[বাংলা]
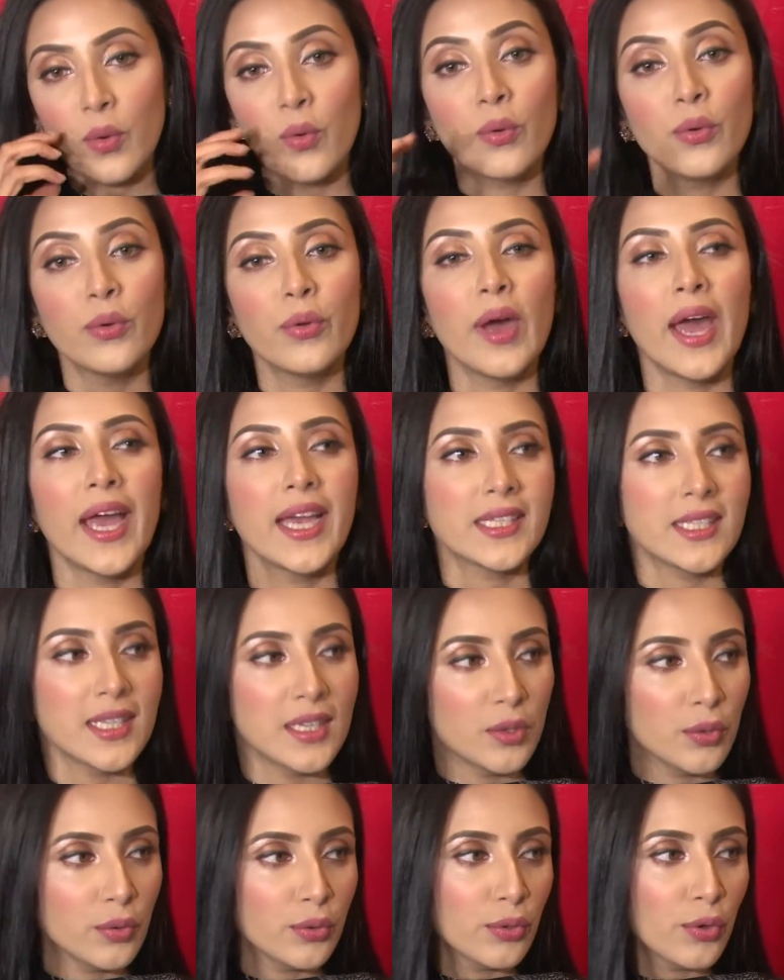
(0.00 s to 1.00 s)
অন্য
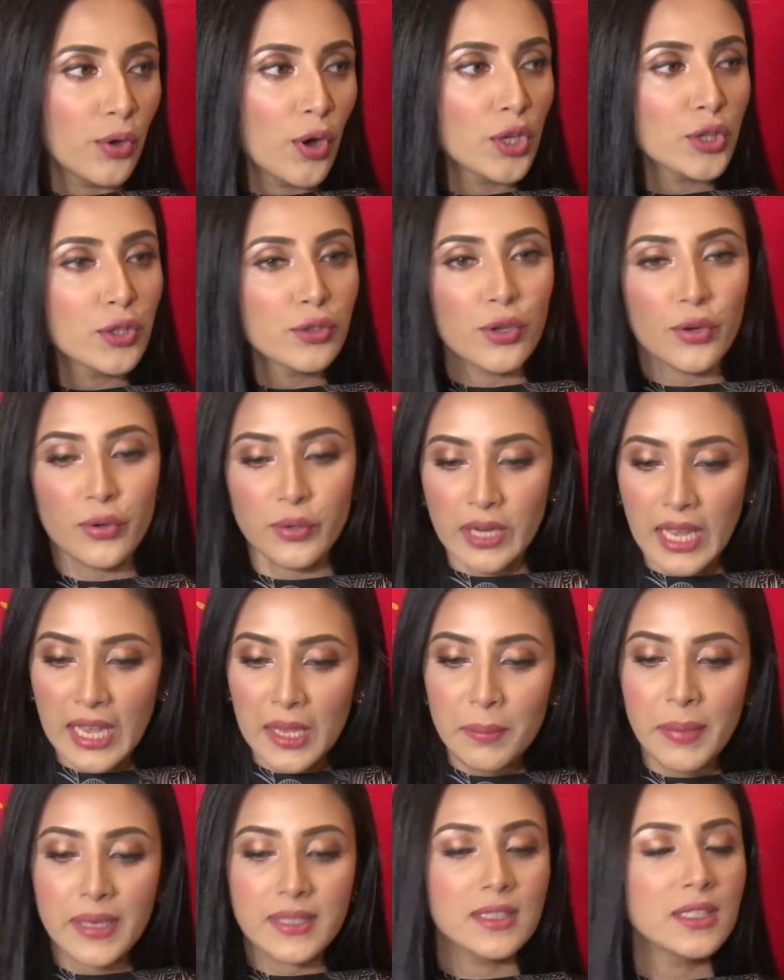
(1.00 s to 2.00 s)
অ্যাকশন হতো হয়তো তখন
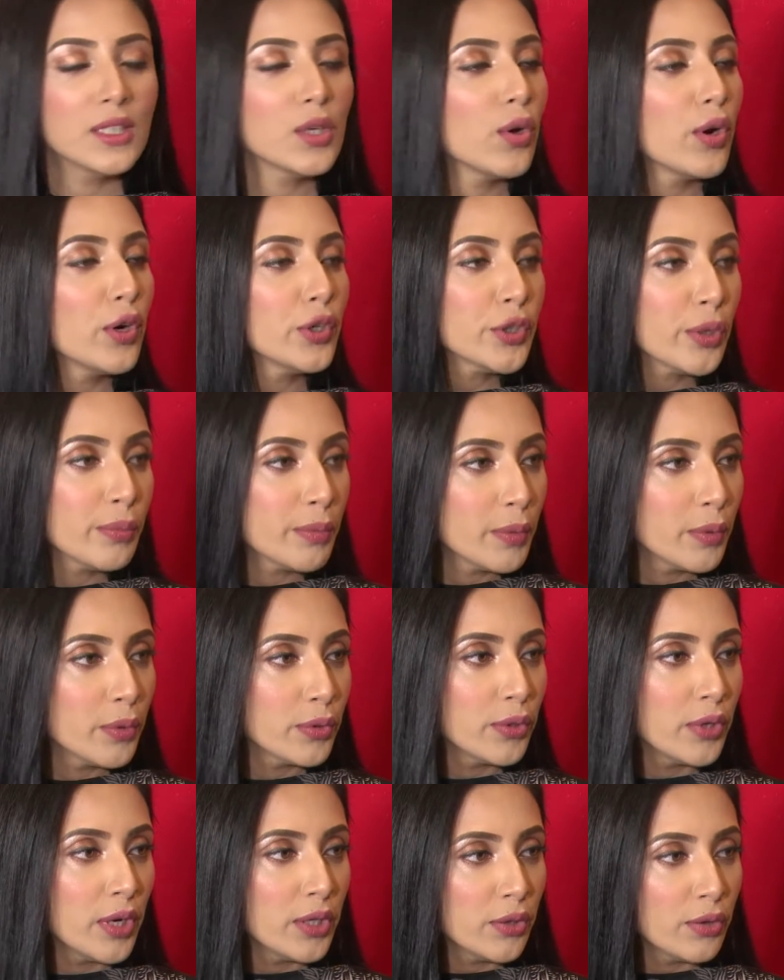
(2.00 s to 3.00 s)
এই বাজেটে করা সম্ভব
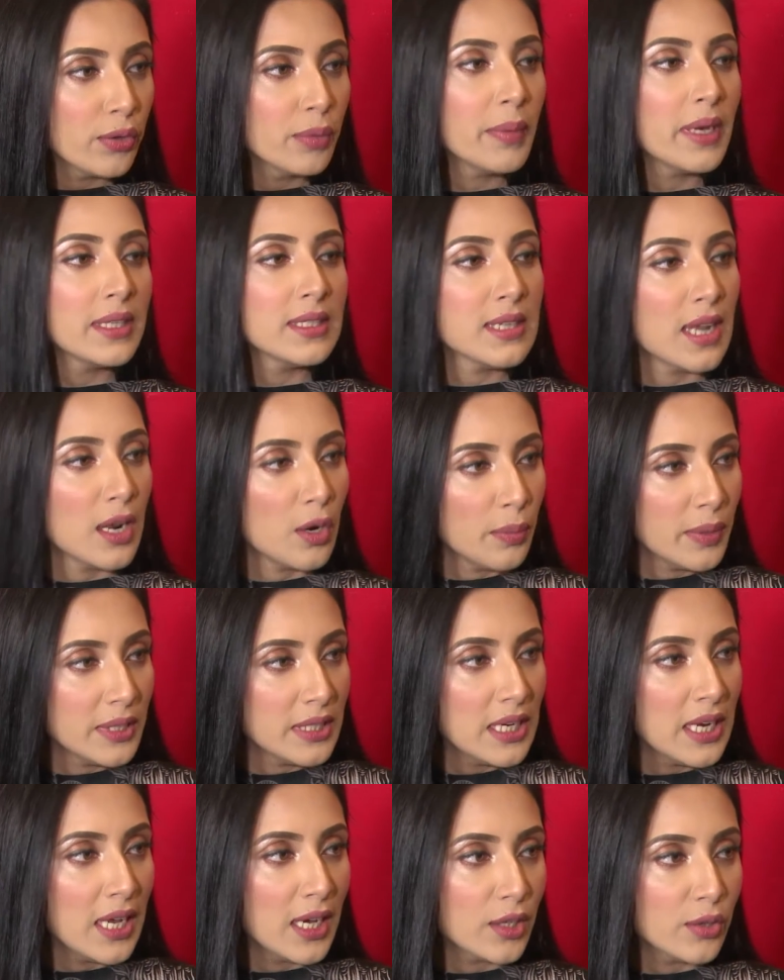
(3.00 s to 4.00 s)
হতো না তখন বাজেট আরও
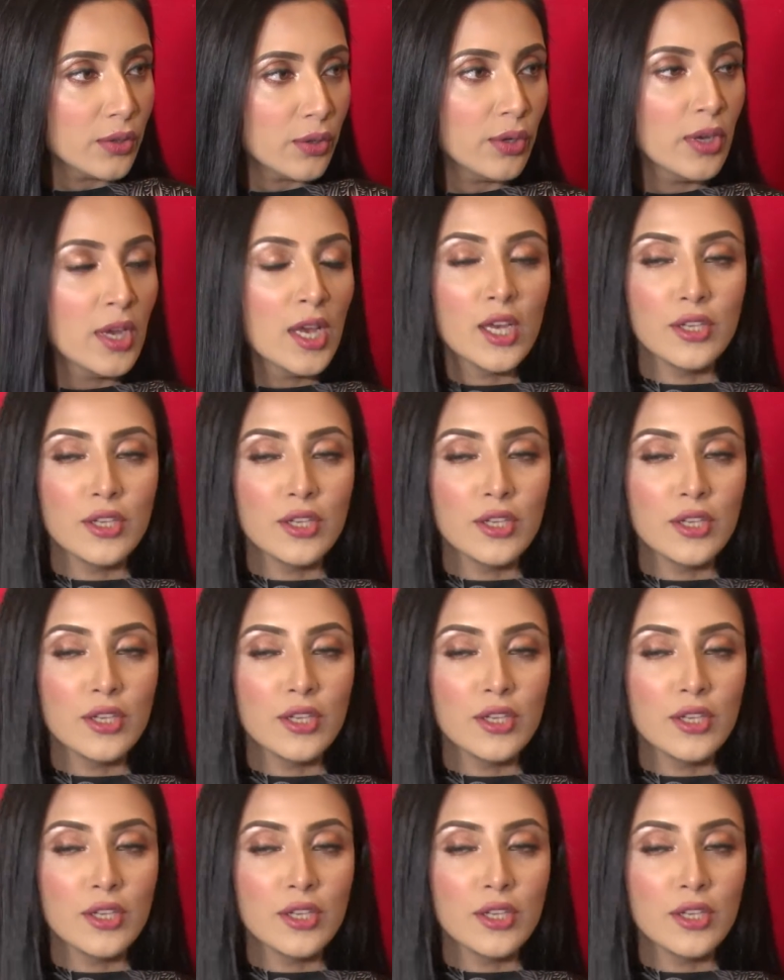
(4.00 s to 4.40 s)
বেশি লাগতো